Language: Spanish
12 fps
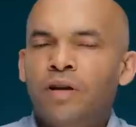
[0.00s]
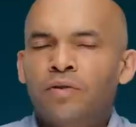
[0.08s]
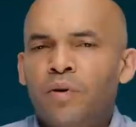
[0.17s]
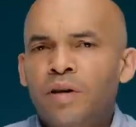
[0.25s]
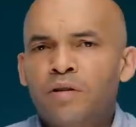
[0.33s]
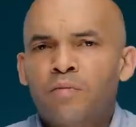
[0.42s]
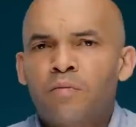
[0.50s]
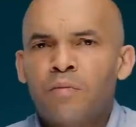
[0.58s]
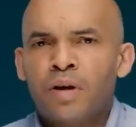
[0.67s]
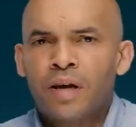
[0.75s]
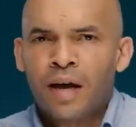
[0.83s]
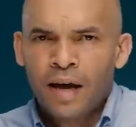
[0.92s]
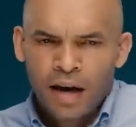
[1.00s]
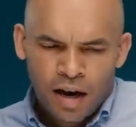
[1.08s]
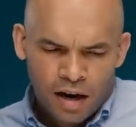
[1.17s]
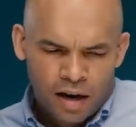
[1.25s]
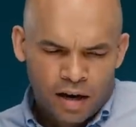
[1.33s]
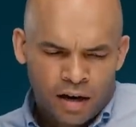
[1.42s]
eso es
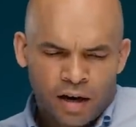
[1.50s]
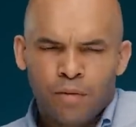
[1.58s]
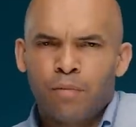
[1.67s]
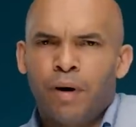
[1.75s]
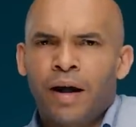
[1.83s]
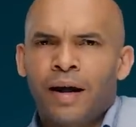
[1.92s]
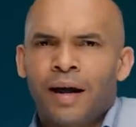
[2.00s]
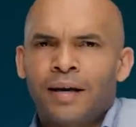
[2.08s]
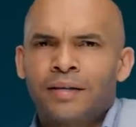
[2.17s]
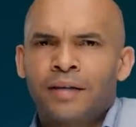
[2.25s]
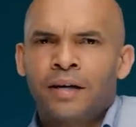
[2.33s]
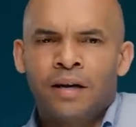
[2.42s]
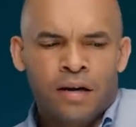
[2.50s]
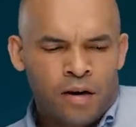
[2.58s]
Miguel eh, Vargas eh,